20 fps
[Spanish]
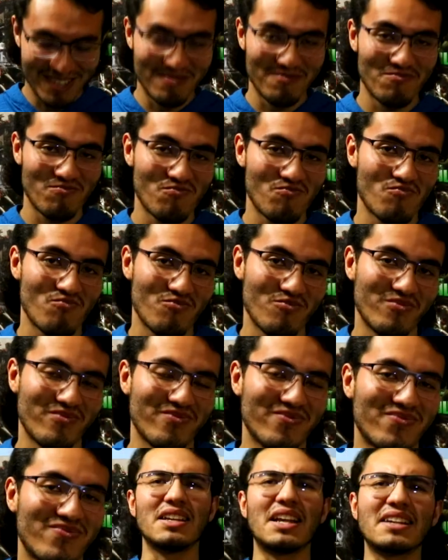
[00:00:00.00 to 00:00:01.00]

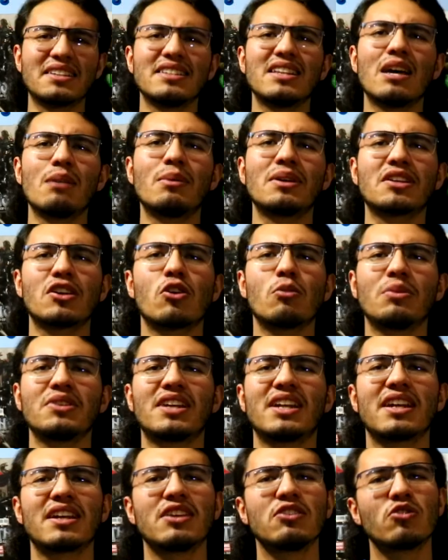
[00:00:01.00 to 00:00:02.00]
esperemos. Ya sin nada más que
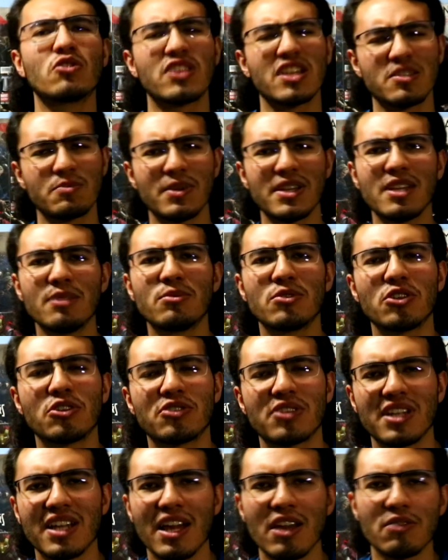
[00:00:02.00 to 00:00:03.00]
comentar aquí nos despedimos, yo
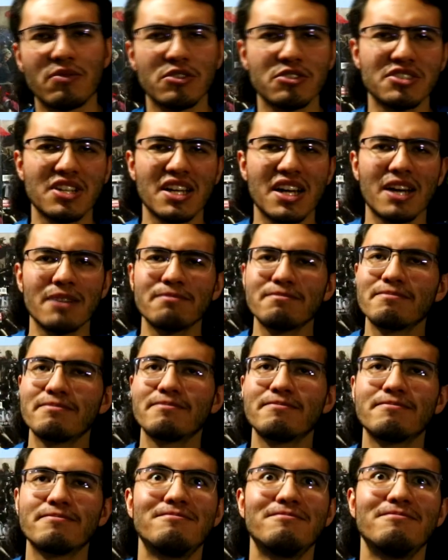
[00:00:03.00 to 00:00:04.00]
soy Lalo Fonseca.
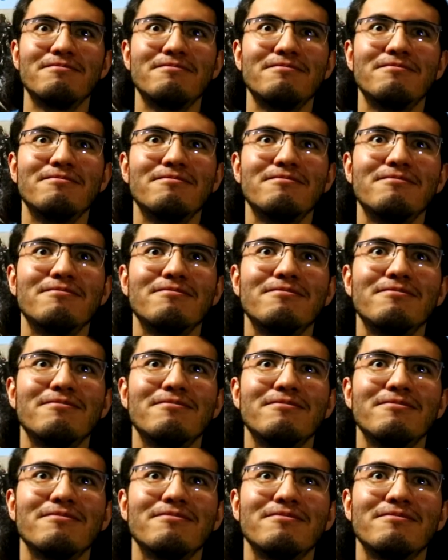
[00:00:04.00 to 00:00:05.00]
Y el que está aquí
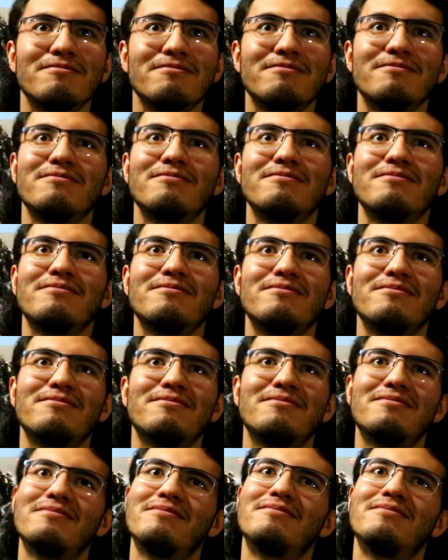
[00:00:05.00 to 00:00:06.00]
atrás es... Eh,
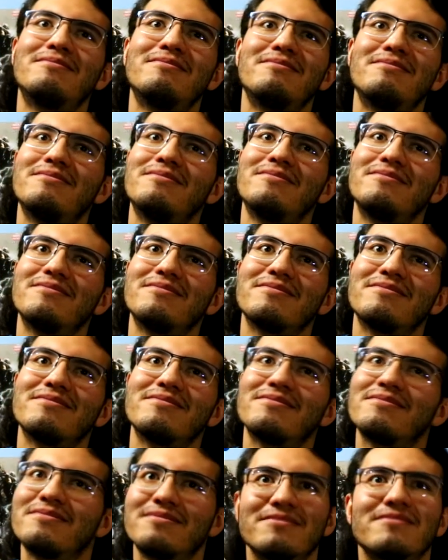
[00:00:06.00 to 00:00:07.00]
se le conocen
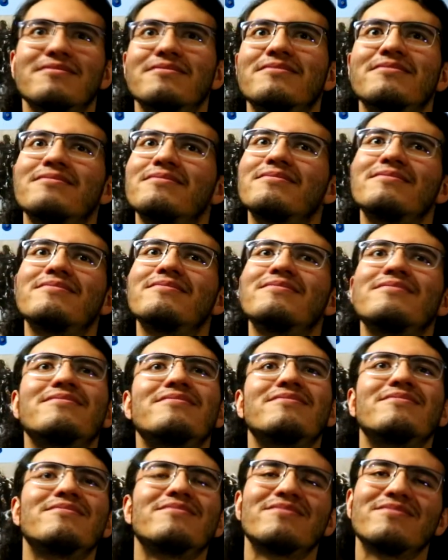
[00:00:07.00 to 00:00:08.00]
los lares.
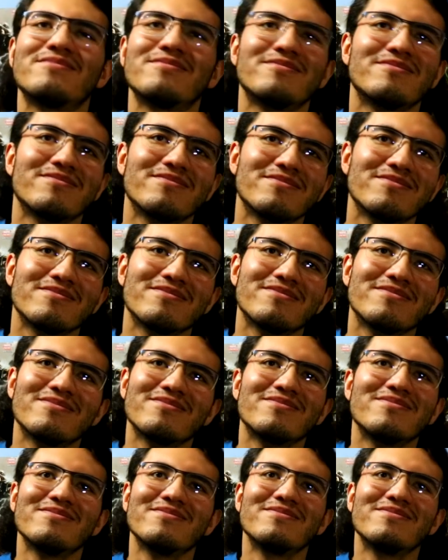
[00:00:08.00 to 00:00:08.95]
¿Por qué me ves así?